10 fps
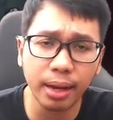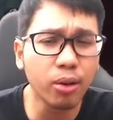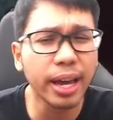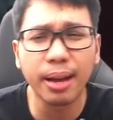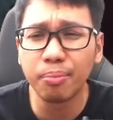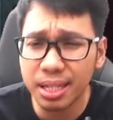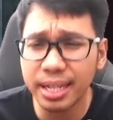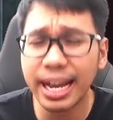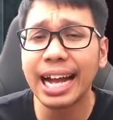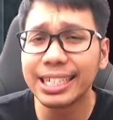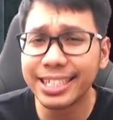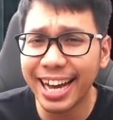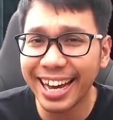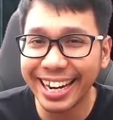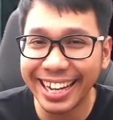Kok gameplay sih gacha
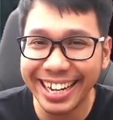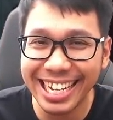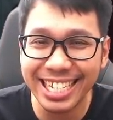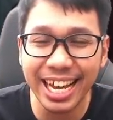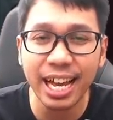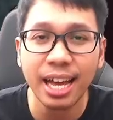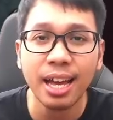hari ini guys ya.